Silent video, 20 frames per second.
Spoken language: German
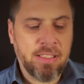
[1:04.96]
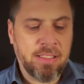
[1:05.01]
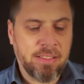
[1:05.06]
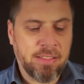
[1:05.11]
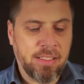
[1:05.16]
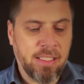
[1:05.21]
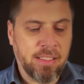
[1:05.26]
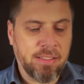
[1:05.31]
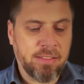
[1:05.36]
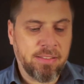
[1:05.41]

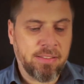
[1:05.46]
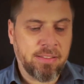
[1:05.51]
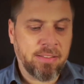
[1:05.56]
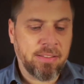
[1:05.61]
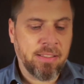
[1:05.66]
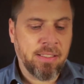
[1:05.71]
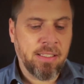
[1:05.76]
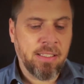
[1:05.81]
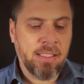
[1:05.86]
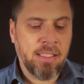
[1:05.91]

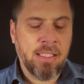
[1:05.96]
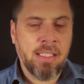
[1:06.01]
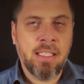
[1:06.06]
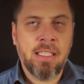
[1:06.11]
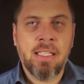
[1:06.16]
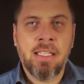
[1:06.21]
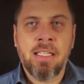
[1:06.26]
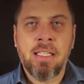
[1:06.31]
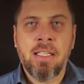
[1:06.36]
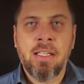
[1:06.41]
das
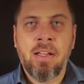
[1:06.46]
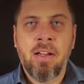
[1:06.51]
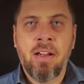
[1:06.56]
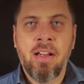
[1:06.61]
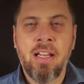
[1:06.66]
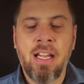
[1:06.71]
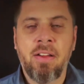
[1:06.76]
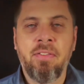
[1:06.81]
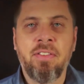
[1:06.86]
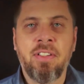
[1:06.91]

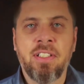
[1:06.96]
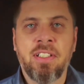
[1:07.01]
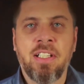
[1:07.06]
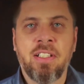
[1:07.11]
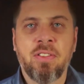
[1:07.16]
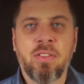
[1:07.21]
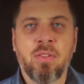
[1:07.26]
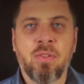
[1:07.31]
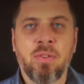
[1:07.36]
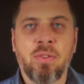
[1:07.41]
Level,
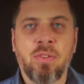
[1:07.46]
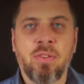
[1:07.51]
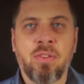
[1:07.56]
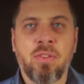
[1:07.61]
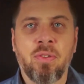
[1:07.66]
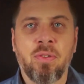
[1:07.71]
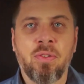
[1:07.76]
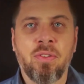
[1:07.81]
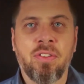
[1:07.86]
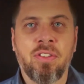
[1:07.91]
das uns
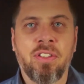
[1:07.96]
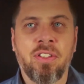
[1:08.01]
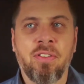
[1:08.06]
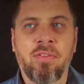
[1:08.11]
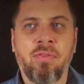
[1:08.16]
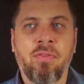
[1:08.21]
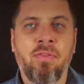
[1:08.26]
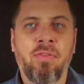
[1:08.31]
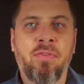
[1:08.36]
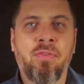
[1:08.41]
unsere
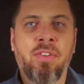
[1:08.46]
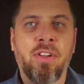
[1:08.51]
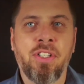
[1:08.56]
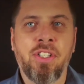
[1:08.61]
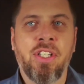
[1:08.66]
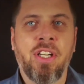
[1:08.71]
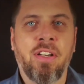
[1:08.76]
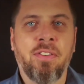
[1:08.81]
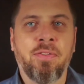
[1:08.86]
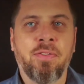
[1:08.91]

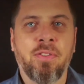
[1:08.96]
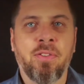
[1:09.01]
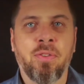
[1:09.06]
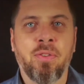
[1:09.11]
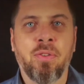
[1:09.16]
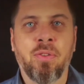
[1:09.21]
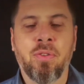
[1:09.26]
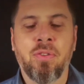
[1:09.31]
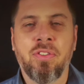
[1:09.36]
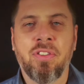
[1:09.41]
Wirtschaft
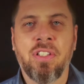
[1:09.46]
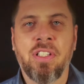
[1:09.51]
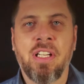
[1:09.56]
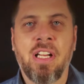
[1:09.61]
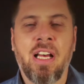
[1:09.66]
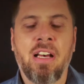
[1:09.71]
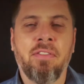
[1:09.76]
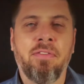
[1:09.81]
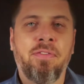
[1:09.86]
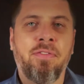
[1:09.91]
und unseren
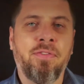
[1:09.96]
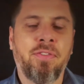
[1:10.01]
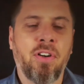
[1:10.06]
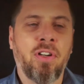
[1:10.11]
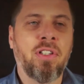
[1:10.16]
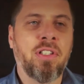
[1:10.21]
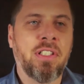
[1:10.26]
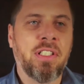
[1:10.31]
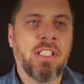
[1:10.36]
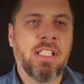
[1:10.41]

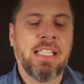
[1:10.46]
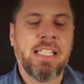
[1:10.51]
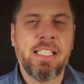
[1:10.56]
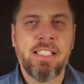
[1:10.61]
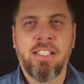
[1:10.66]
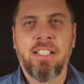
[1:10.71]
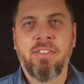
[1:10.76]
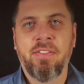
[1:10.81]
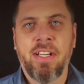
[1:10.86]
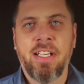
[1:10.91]
Erfolg
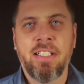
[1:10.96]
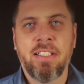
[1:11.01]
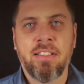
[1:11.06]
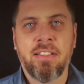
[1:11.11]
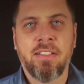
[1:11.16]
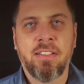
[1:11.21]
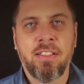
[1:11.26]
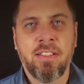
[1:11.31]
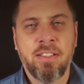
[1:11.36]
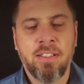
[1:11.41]
in der
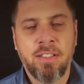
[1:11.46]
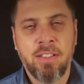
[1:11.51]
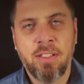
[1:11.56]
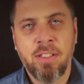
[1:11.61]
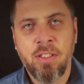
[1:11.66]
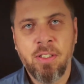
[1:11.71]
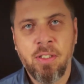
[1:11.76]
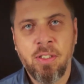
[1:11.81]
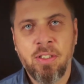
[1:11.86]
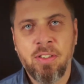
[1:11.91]
Welt
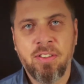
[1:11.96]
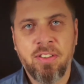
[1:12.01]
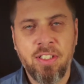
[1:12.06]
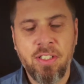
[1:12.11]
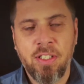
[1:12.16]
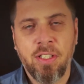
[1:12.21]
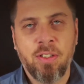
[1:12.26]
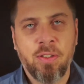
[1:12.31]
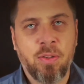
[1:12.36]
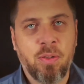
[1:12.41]

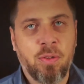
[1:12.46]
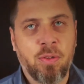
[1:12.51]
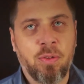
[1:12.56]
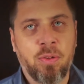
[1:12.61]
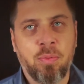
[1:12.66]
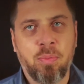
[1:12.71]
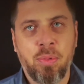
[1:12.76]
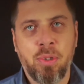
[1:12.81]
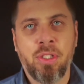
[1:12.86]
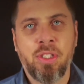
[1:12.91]
sichert
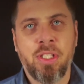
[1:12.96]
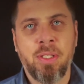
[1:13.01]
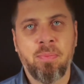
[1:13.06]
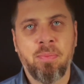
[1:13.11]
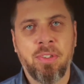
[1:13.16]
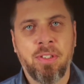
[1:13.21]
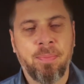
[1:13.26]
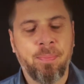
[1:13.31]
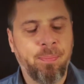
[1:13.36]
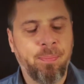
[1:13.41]
und bestimmt.